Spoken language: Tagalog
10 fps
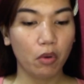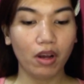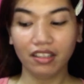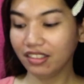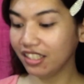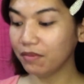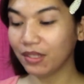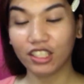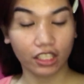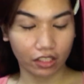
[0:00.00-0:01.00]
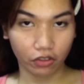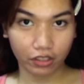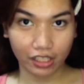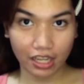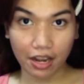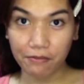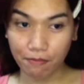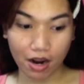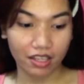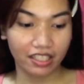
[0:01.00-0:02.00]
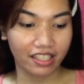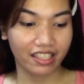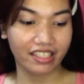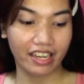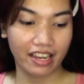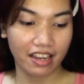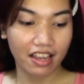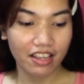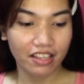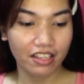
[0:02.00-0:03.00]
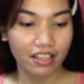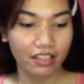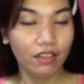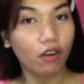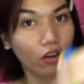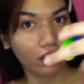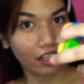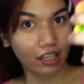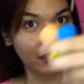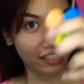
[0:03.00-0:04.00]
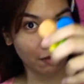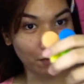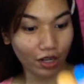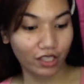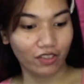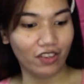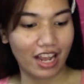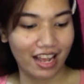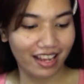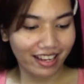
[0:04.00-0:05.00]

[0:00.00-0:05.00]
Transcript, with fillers: Well, hindi naman siya totally unboxing kasi yung contact lens na bukas ko na